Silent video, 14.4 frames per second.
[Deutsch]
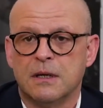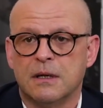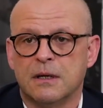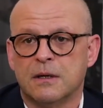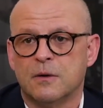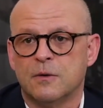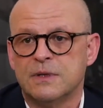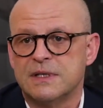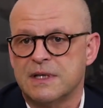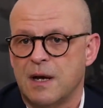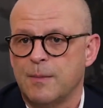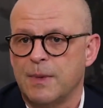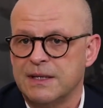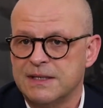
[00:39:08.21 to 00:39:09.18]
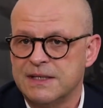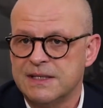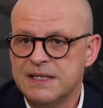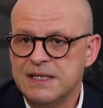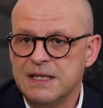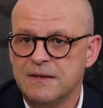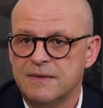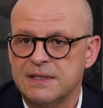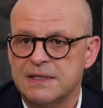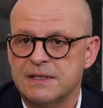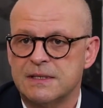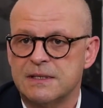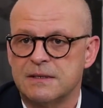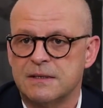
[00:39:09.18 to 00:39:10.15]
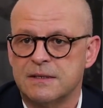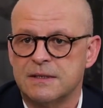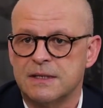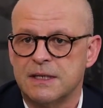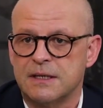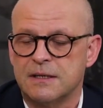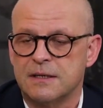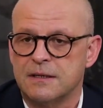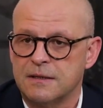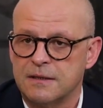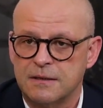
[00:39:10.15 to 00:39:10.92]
Äh, und es gab ein Ziel, was äh, sich äh,